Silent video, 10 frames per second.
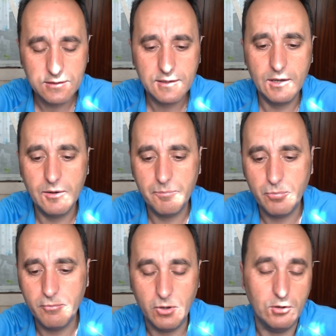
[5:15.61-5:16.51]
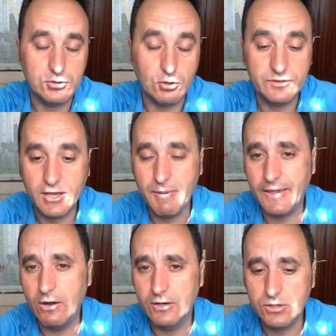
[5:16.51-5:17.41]
que otra cosa es que no vaya
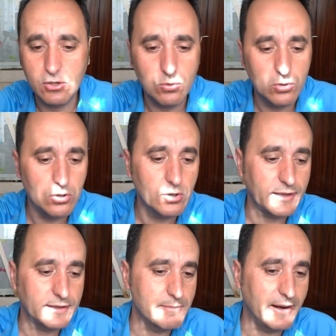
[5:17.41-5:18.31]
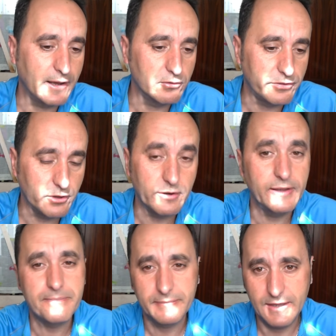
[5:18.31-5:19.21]
haya llegado el artículo, que esté en malas
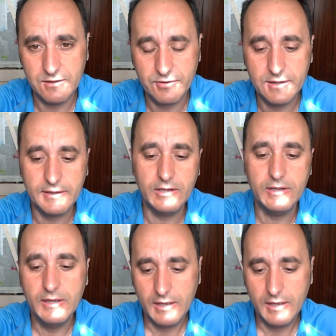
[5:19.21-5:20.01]
condiciones, es diferente.